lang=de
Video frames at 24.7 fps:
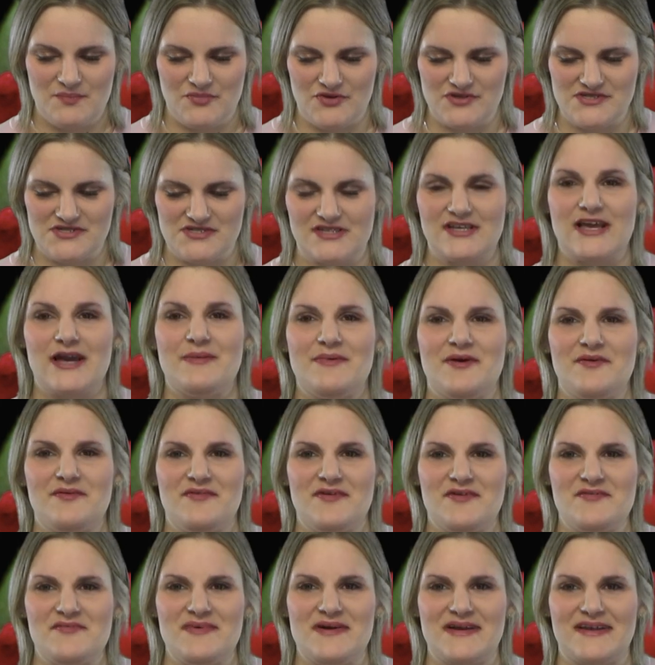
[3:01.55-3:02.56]
Bürsten kann man
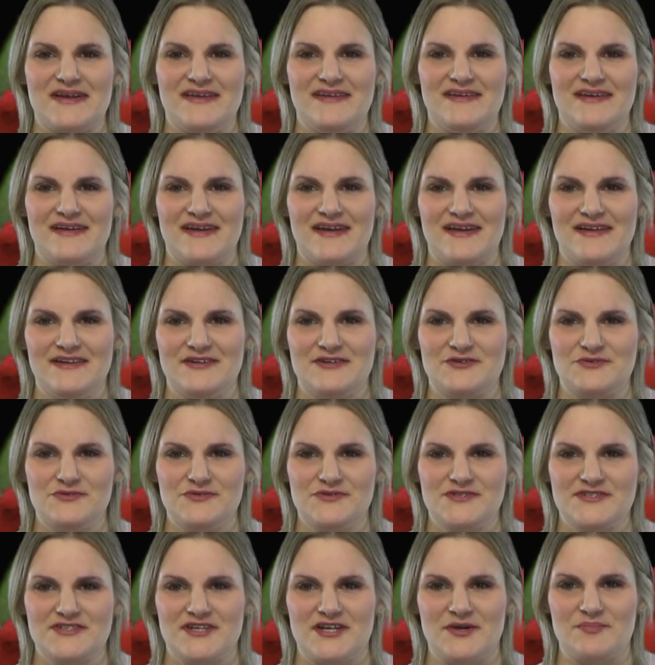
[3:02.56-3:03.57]
immer generell
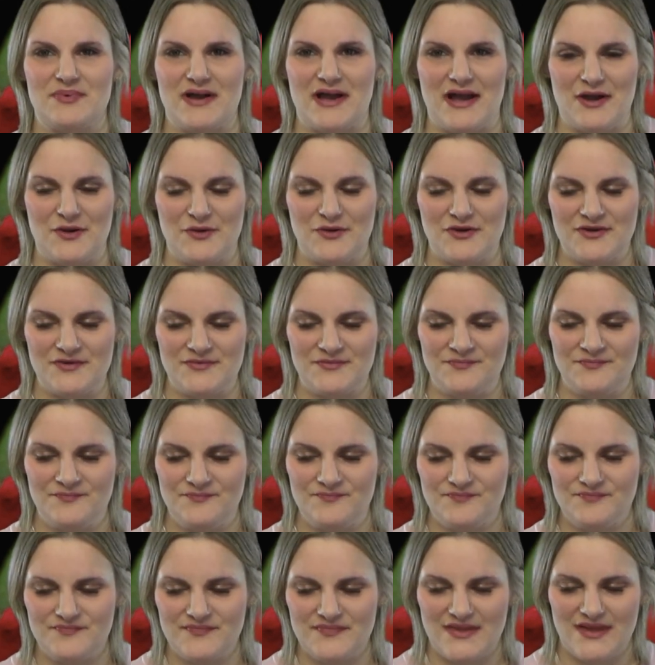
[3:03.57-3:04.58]
gut gebrauchen.
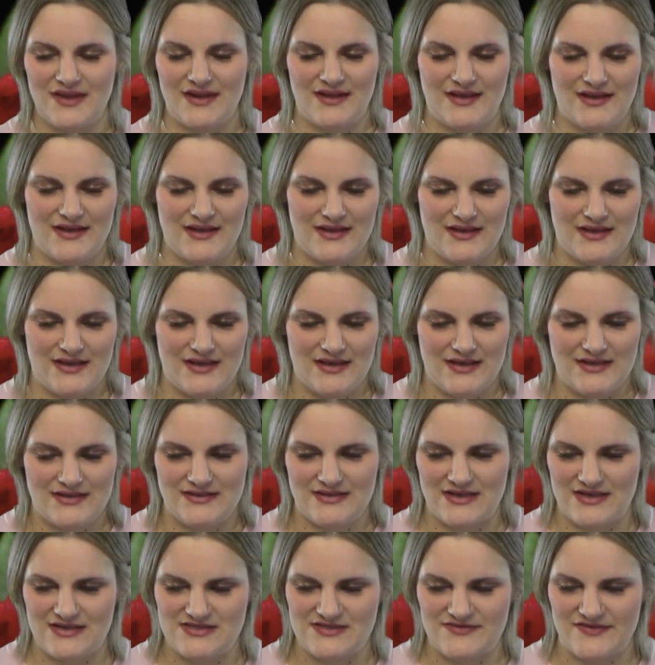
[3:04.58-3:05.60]

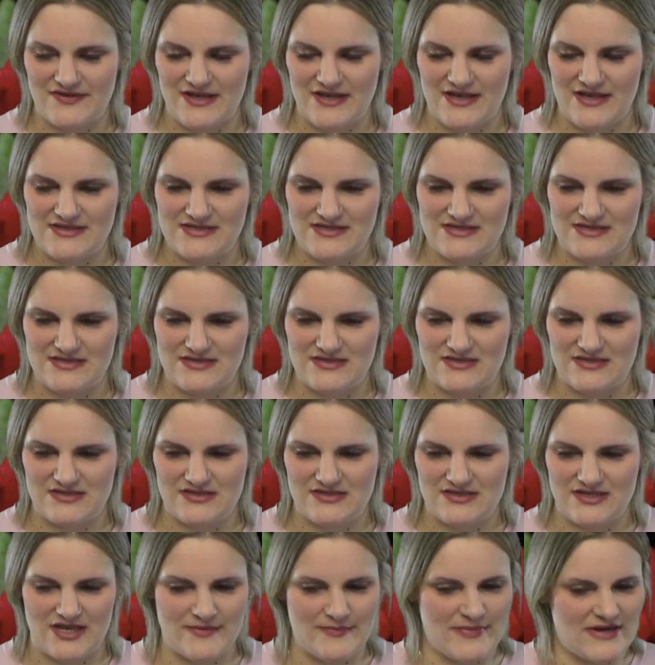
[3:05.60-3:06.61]
Das war jetzt,
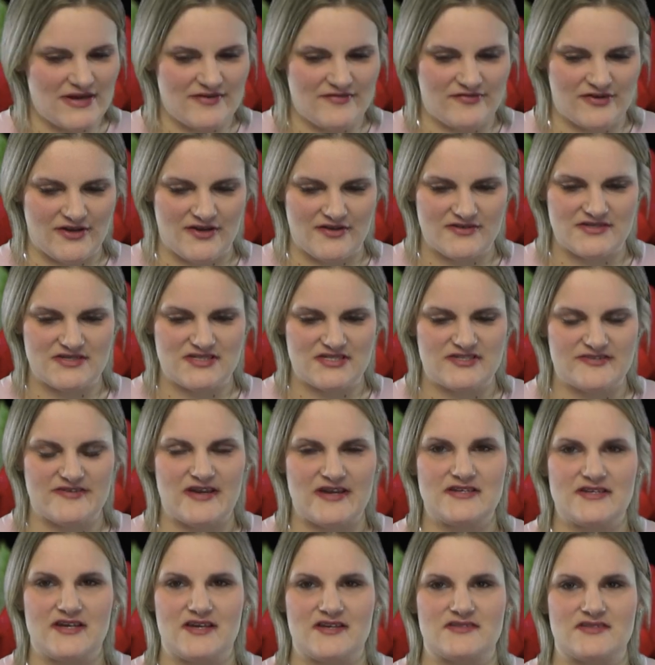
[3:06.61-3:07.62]
ich gehe mal davon aus, das
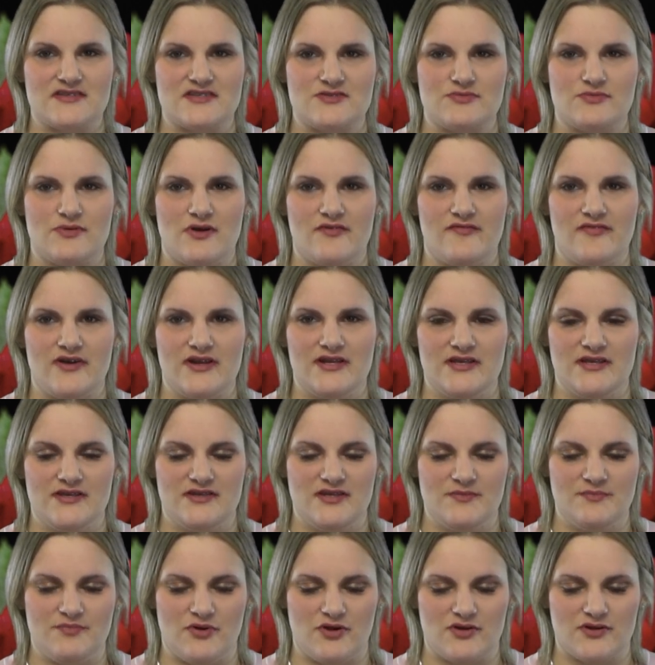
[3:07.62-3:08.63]
zweite Accessoire, weil hier
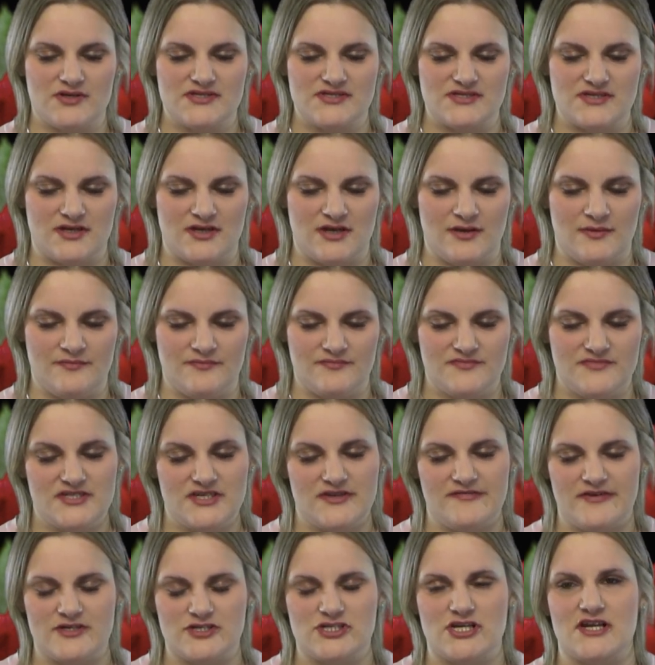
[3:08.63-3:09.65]
die Box ähm,
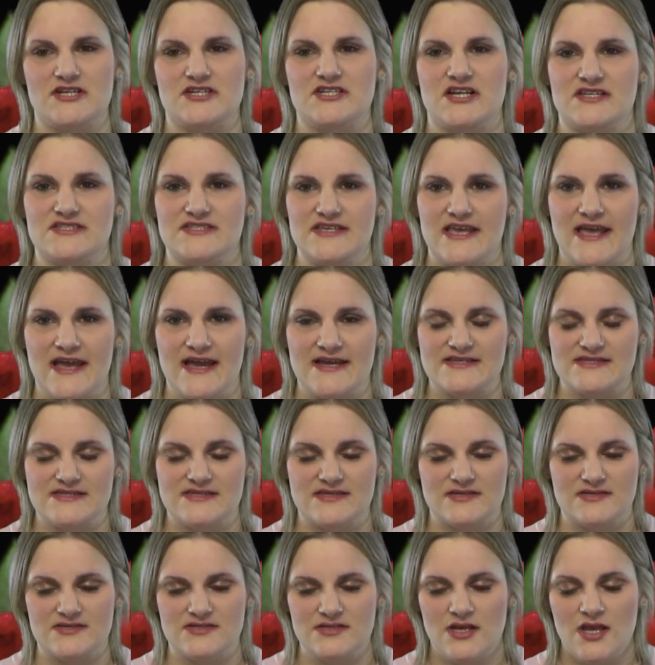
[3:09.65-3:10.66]
zählt wahrscheinlich als
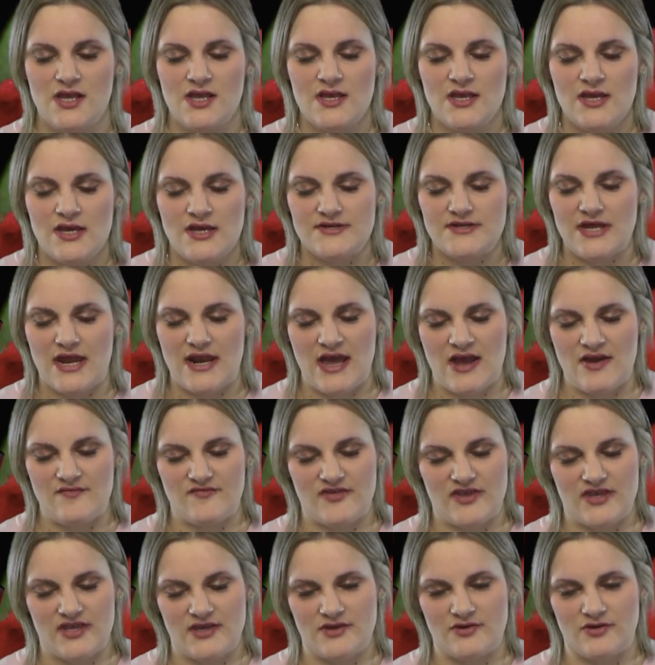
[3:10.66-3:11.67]
erstes. Dann haben
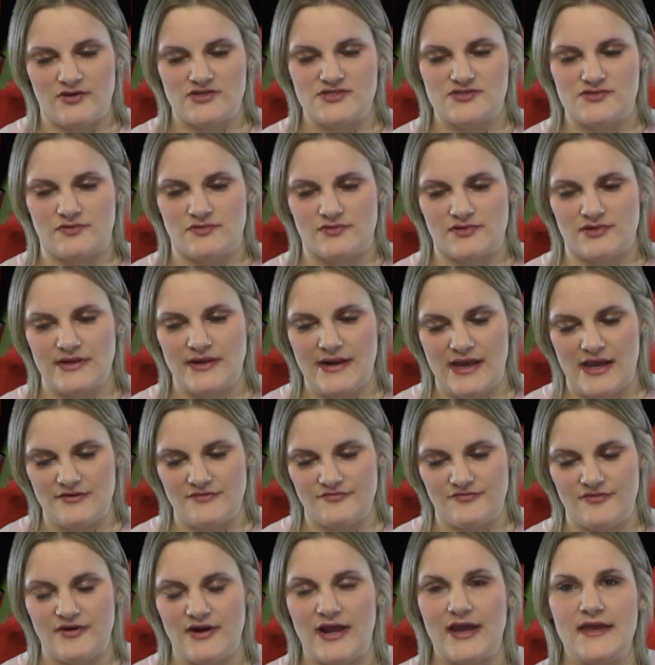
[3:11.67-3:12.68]
wir hier noch so einen
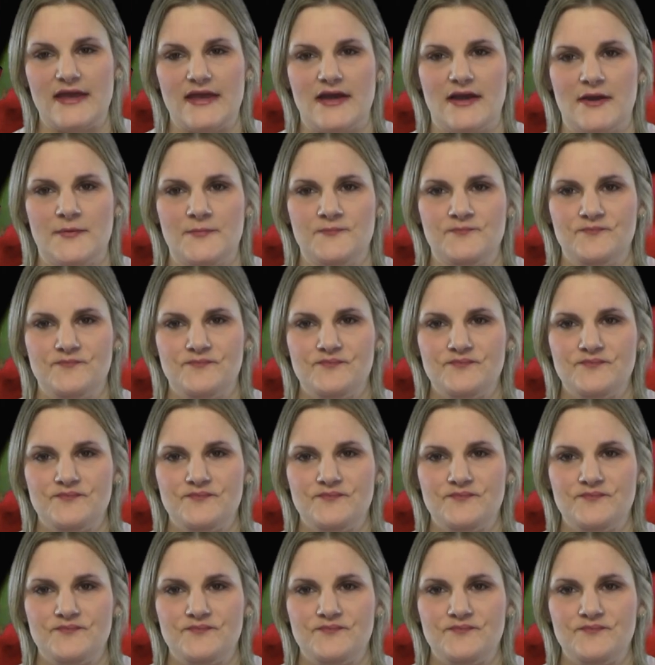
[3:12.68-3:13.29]
kleinen Flyer.